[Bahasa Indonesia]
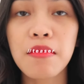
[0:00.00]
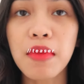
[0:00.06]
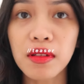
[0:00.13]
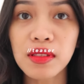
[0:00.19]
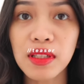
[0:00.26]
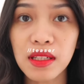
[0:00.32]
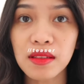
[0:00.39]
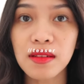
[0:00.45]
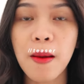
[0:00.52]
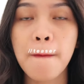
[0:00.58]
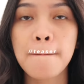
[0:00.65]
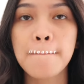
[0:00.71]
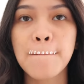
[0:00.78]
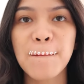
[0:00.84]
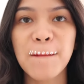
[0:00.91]
bagus kan
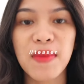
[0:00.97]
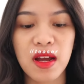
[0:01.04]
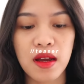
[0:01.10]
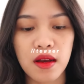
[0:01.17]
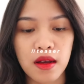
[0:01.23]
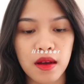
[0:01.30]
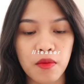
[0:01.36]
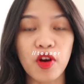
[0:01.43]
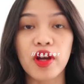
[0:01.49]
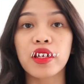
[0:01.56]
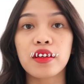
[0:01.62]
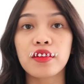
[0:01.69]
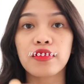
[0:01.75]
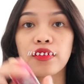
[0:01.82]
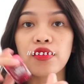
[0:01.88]
pokoknya
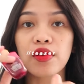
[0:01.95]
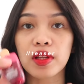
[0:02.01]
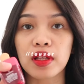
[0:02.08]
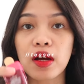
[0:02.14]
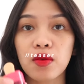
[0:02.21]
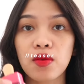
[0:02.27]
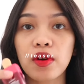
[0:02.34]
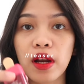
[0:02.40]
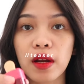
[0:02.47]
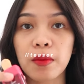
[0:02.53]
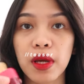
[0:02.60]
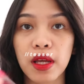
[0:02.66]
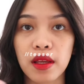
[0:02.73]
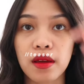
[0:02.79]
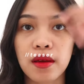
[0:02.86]
ini favorit aku
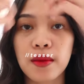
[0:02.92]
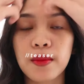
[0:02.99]
cranberry